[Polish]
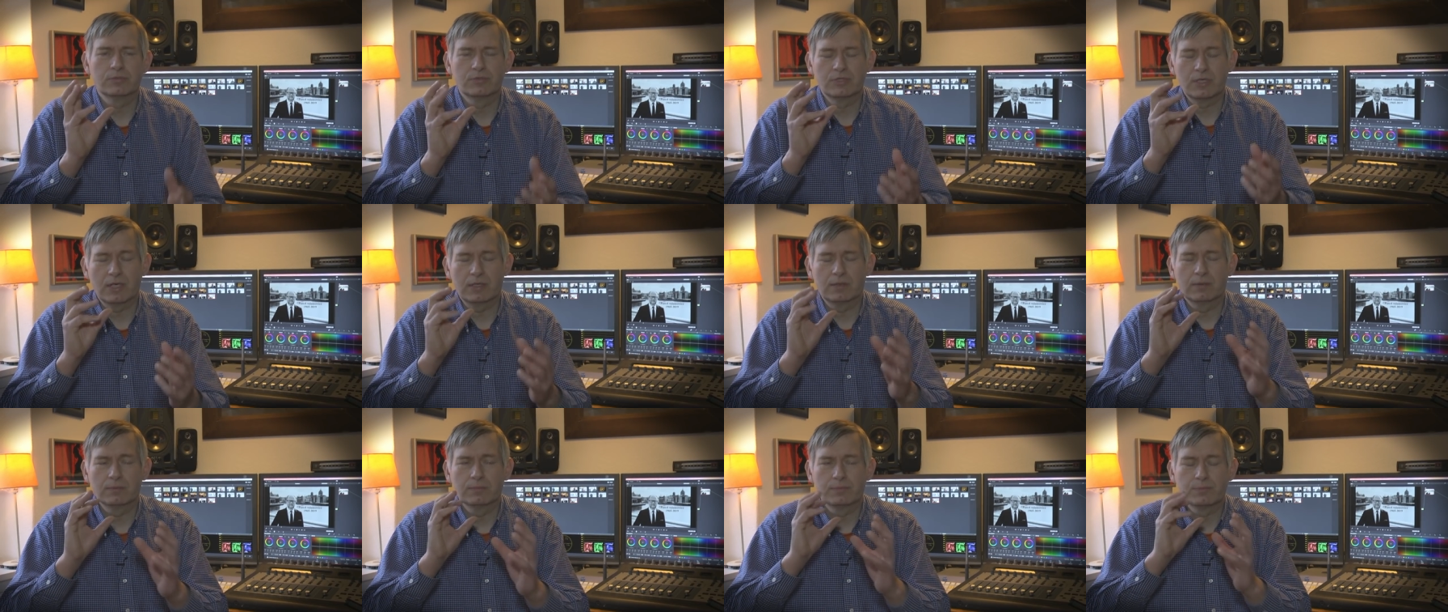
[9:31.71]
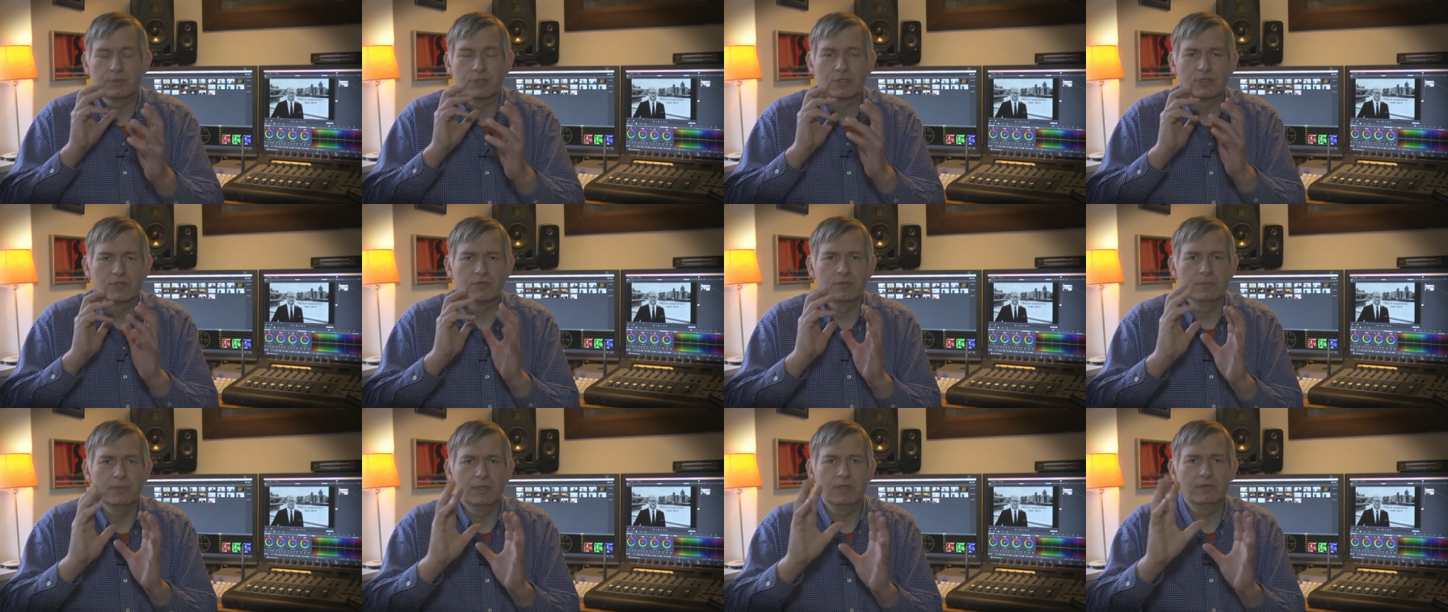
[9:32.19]
trzeba
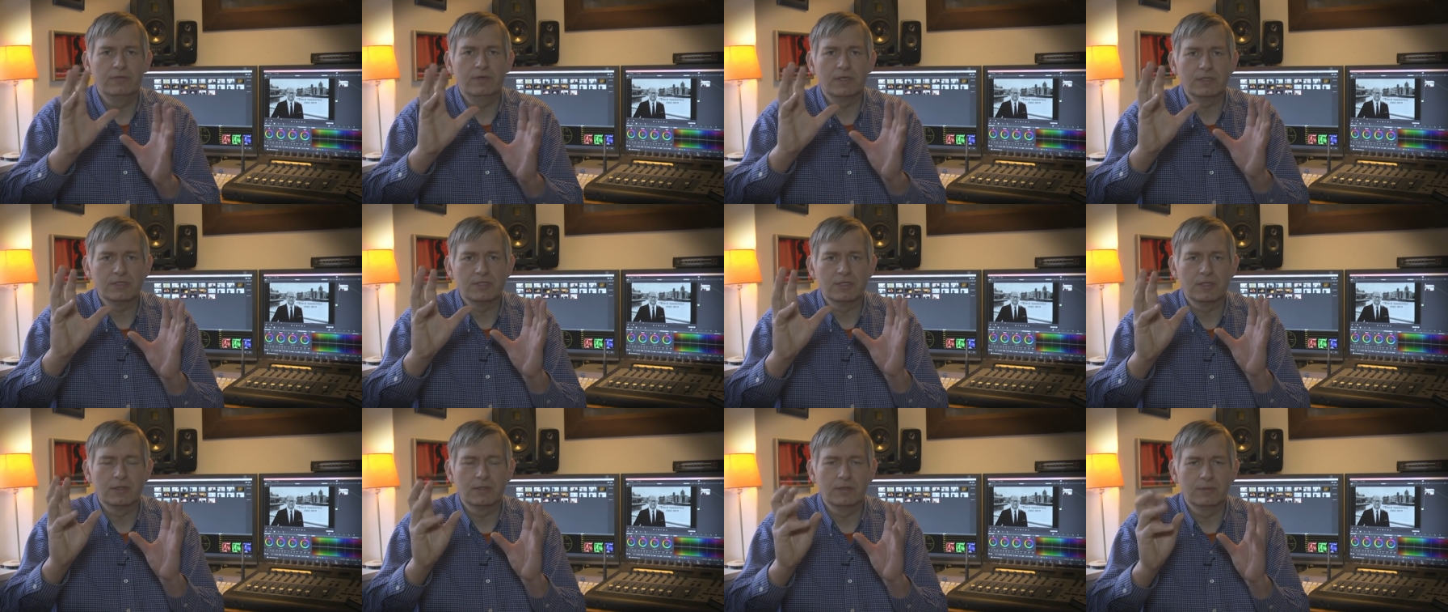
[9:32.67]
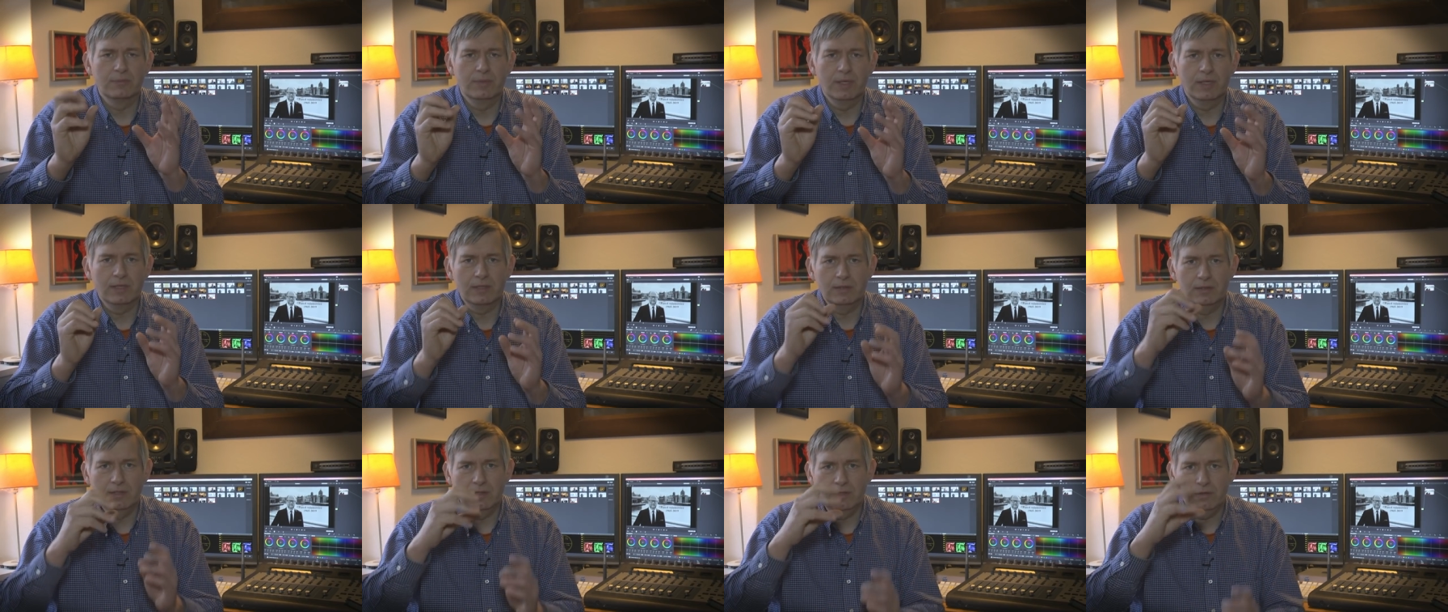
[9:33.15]
przyzumować ten
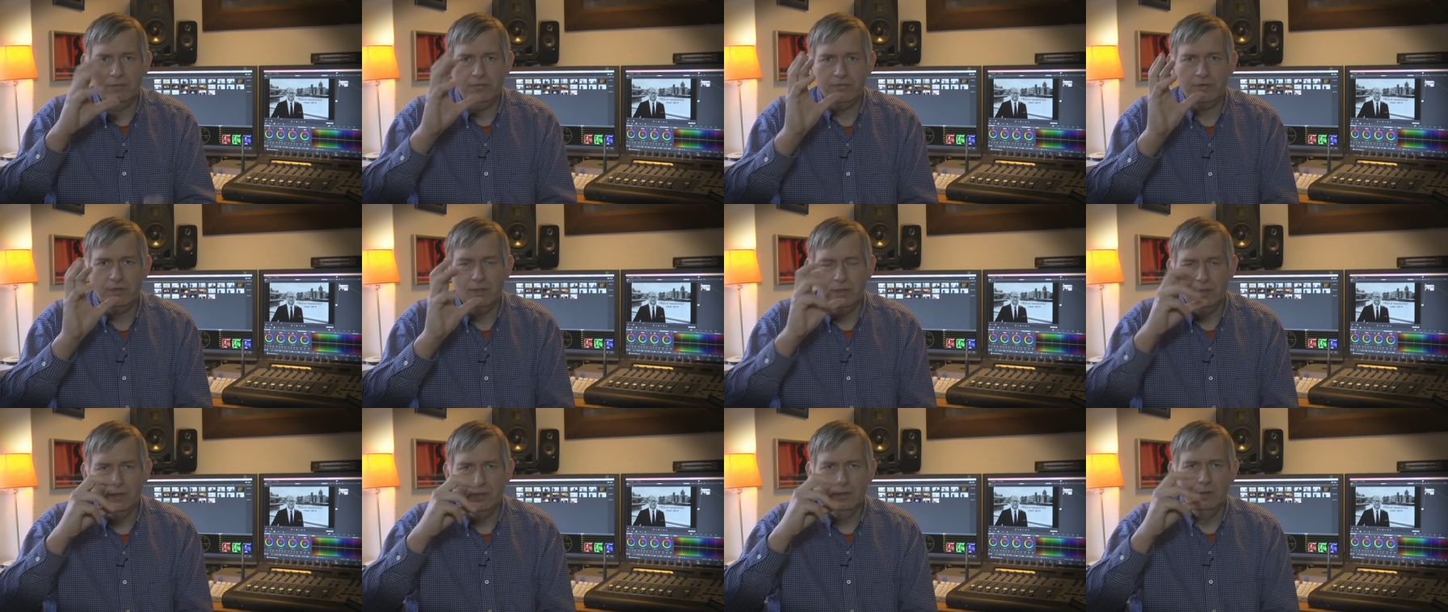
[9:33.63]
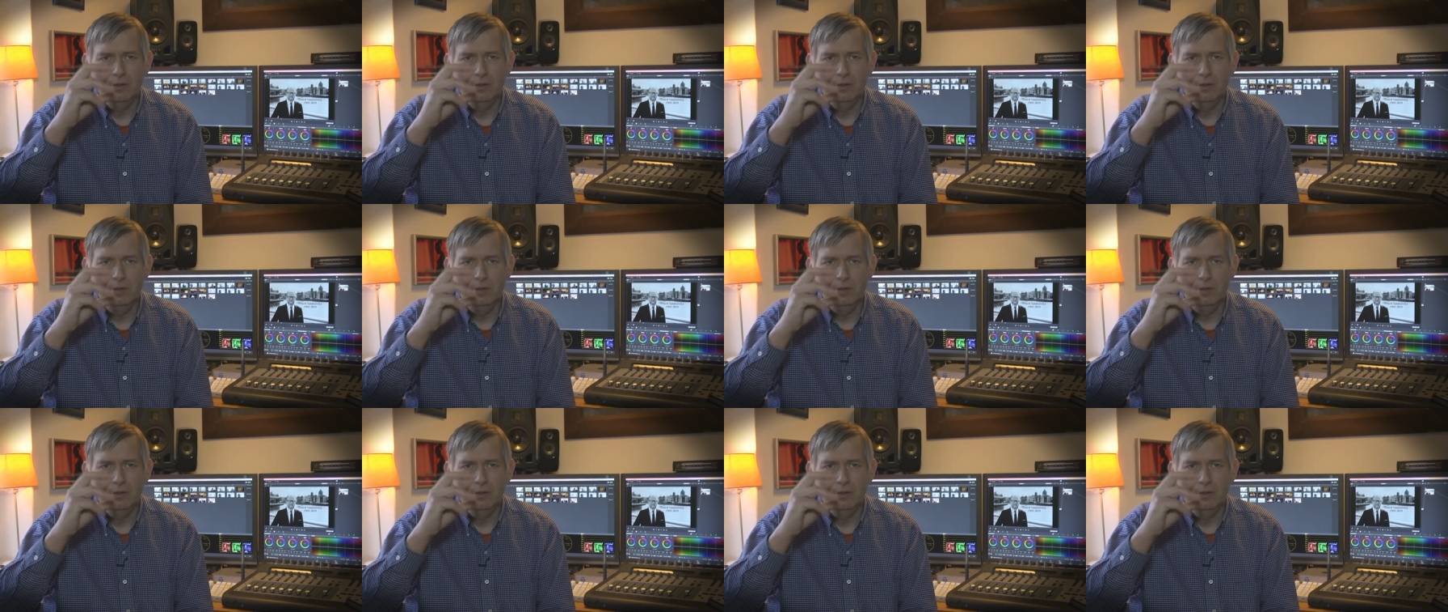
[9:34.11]
obiektyw,